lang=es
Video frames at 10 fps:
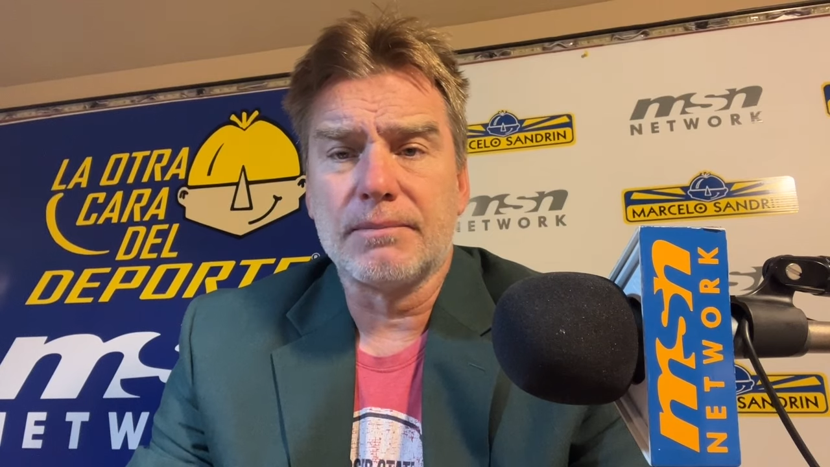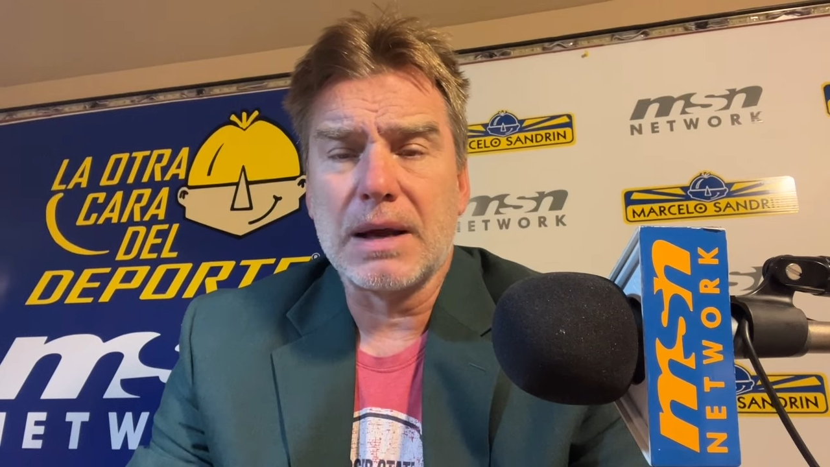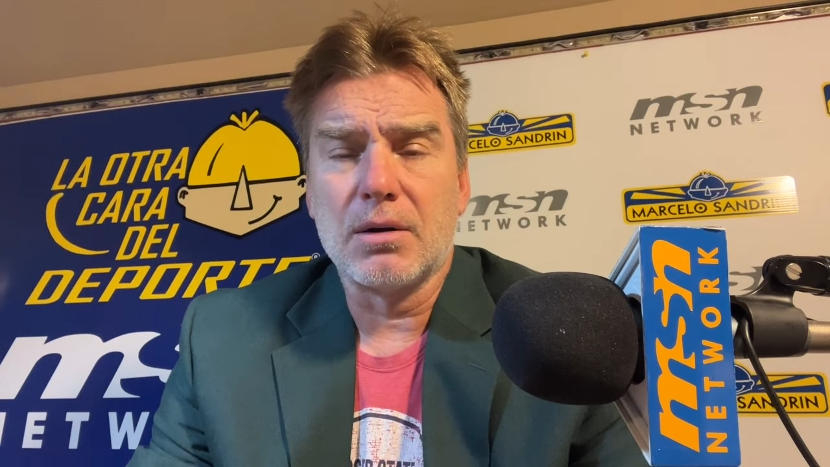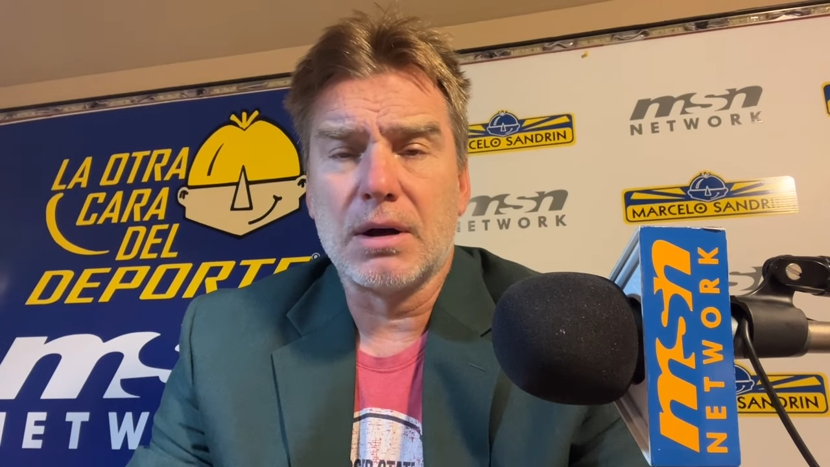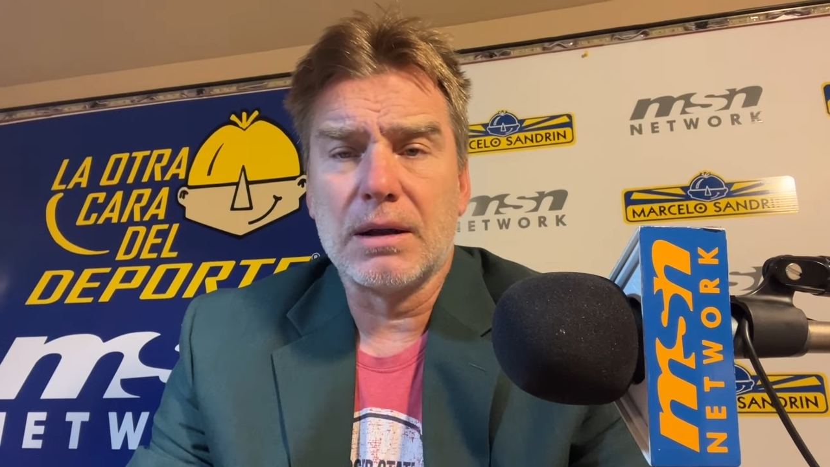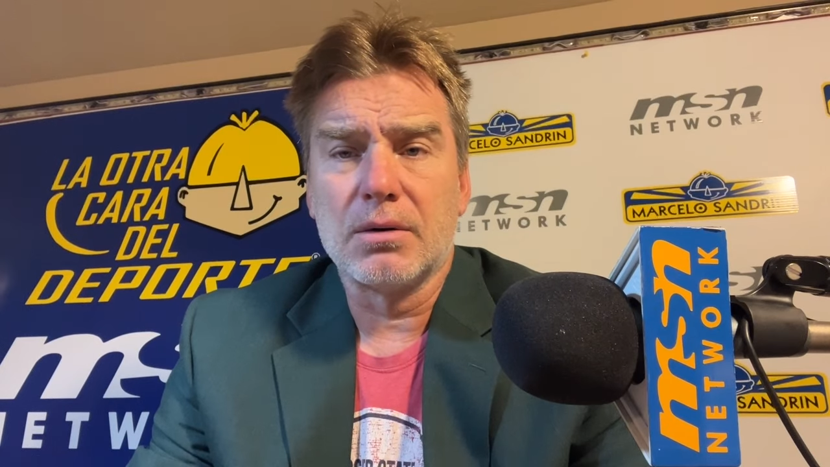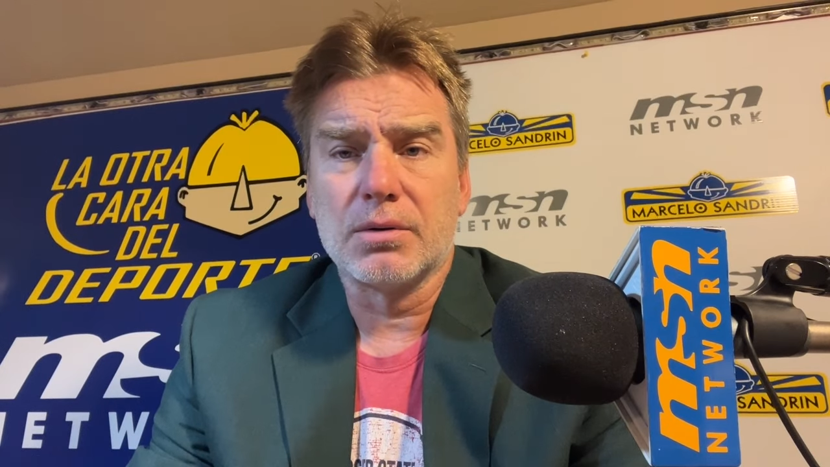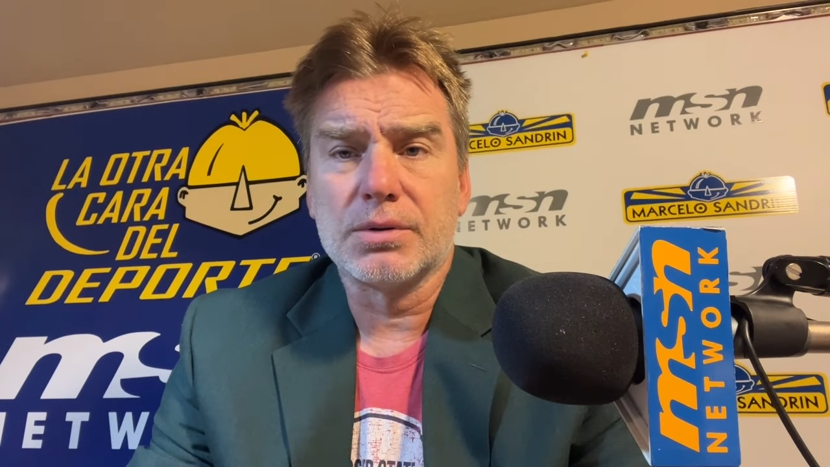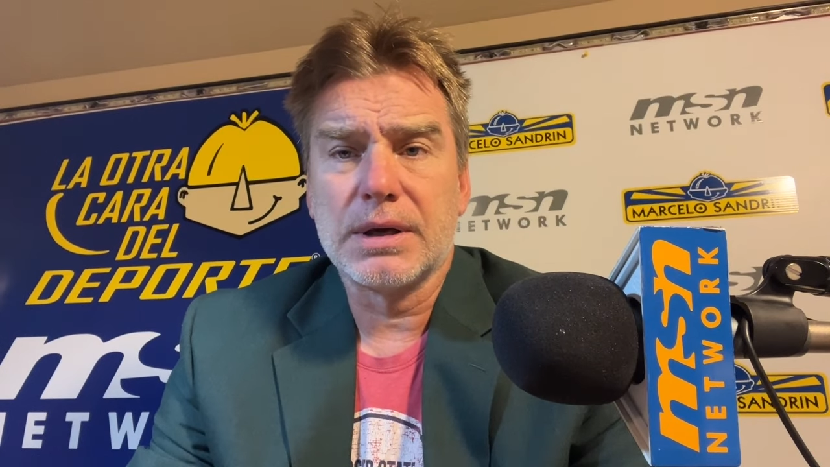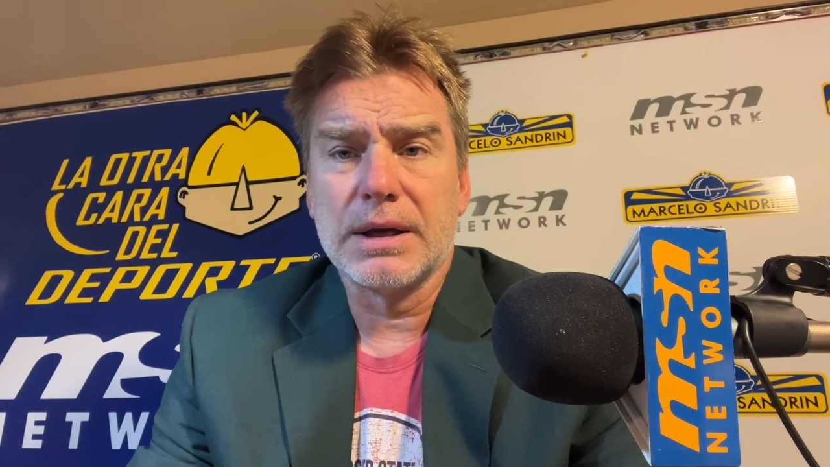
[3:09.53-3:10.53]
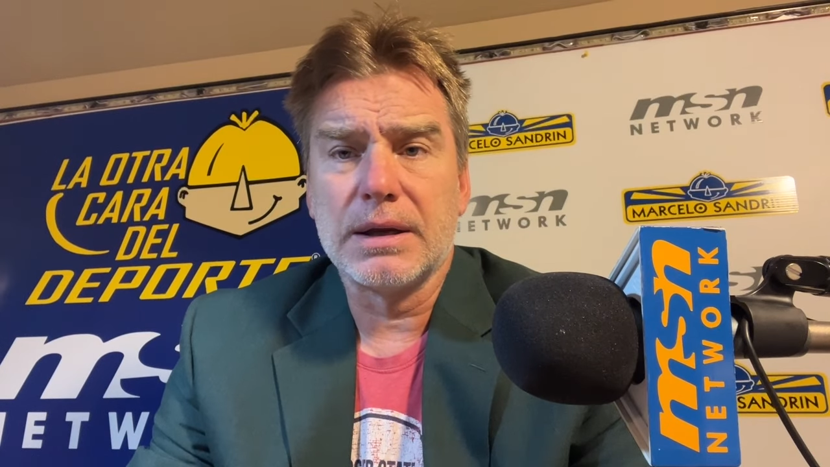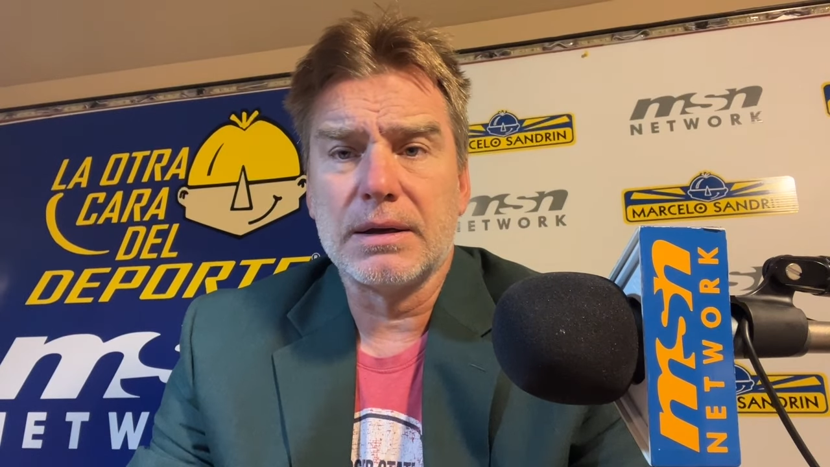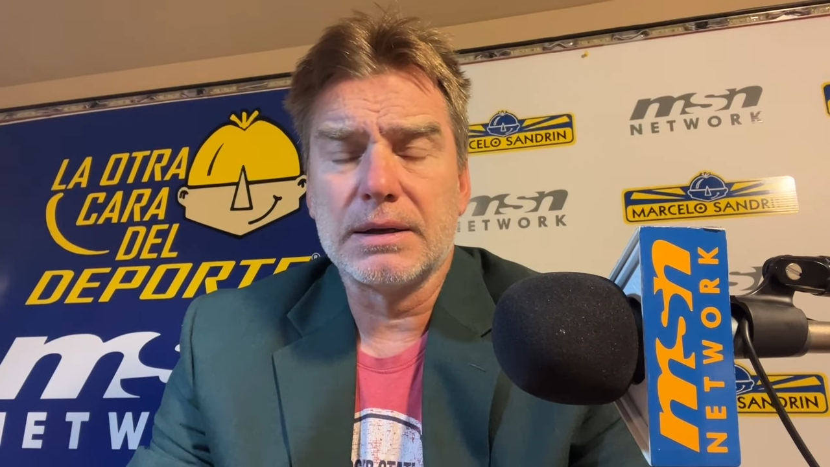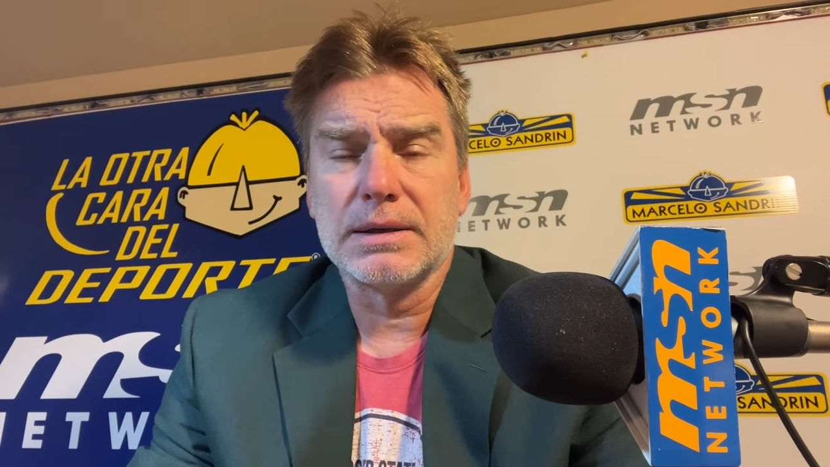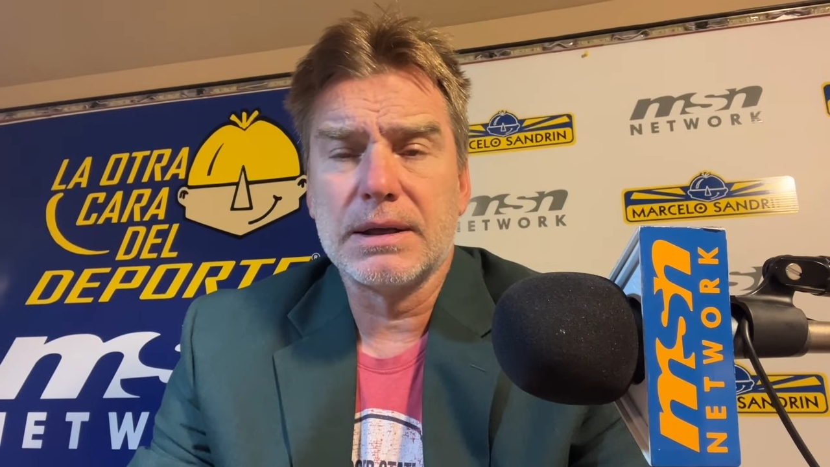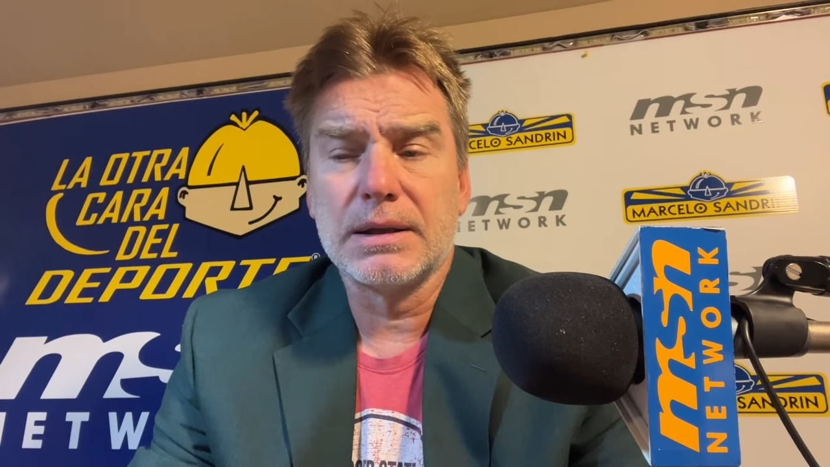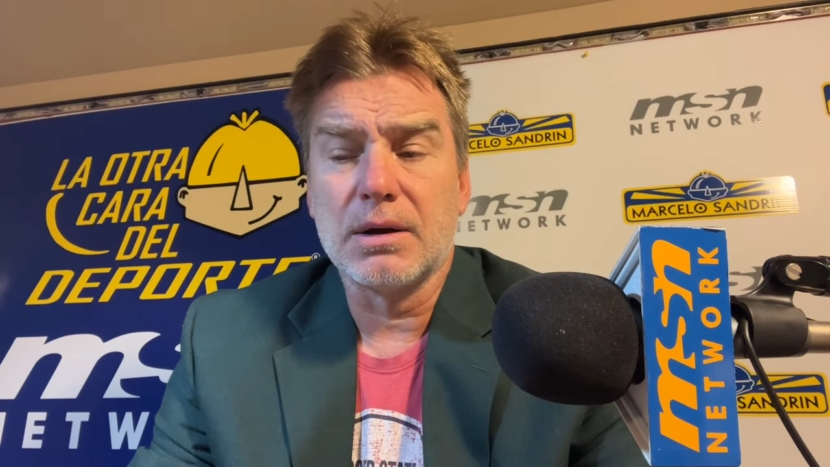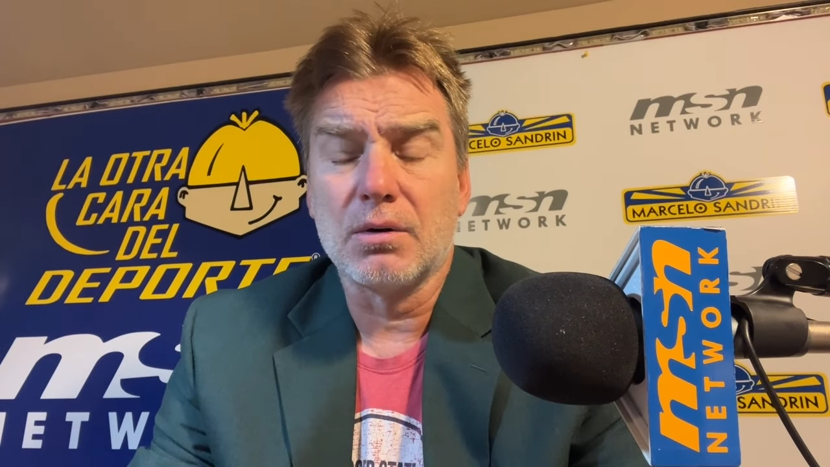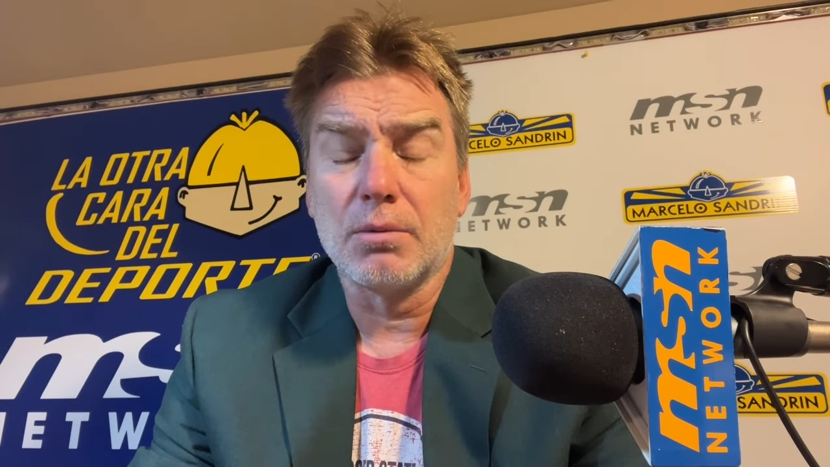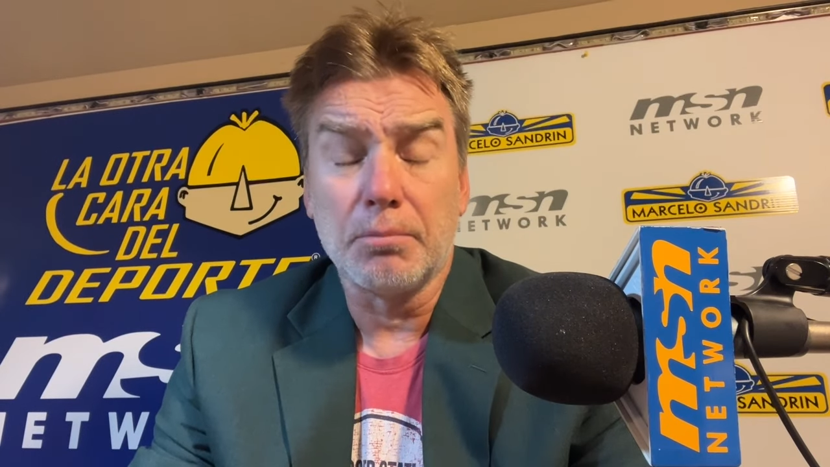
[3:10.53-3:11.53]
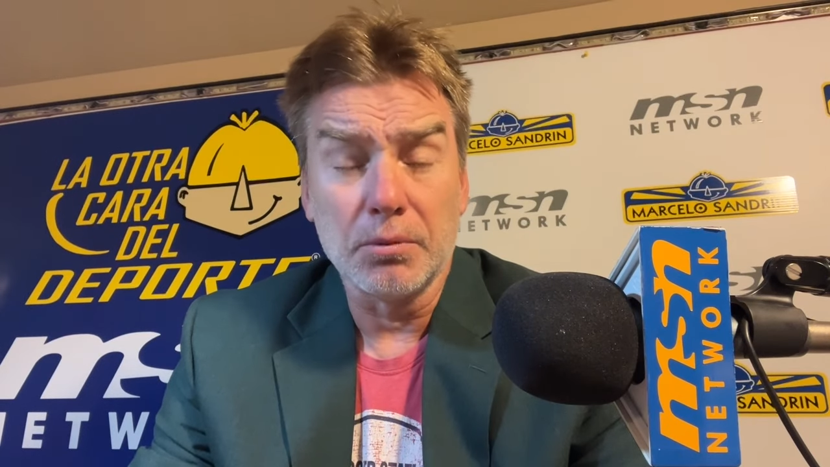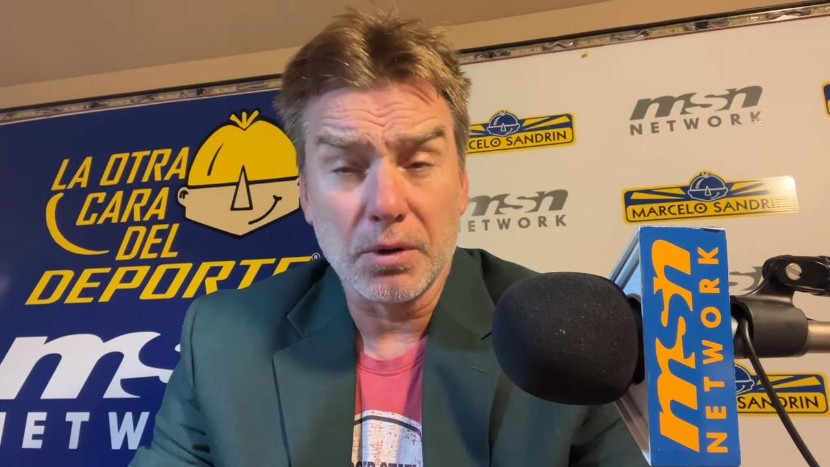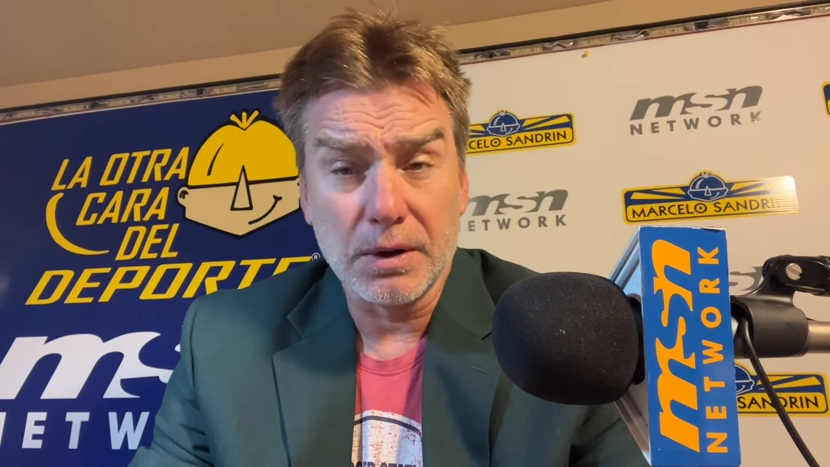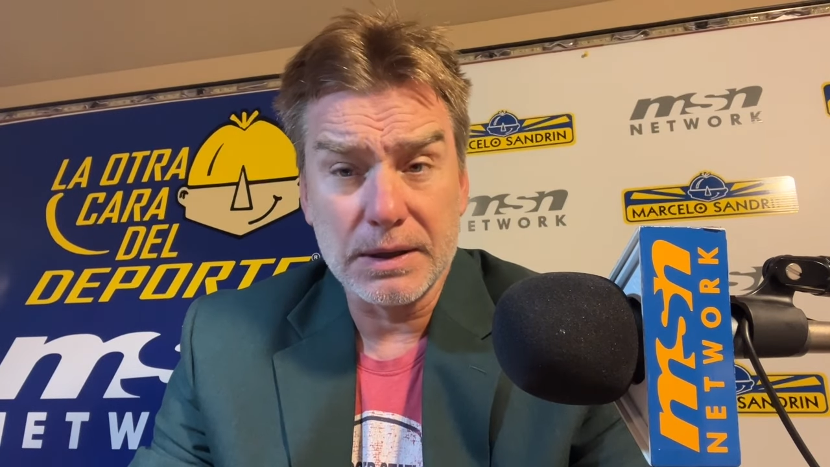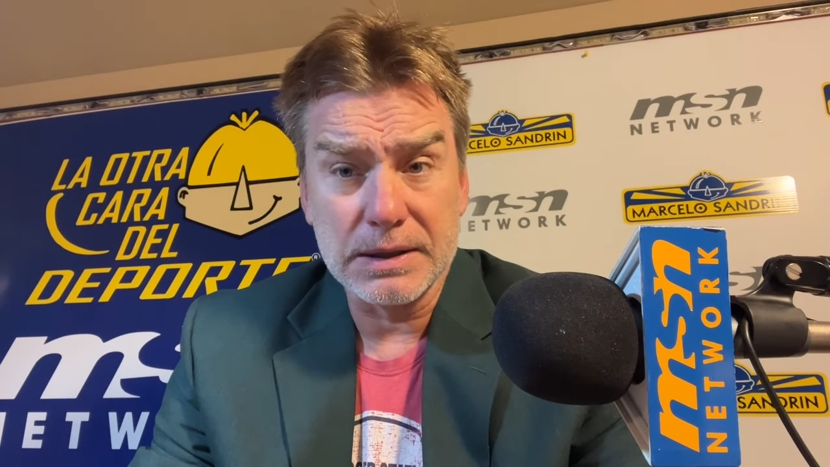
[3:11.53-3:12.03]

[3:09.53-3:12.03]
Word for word: a los que necesita o los puntos que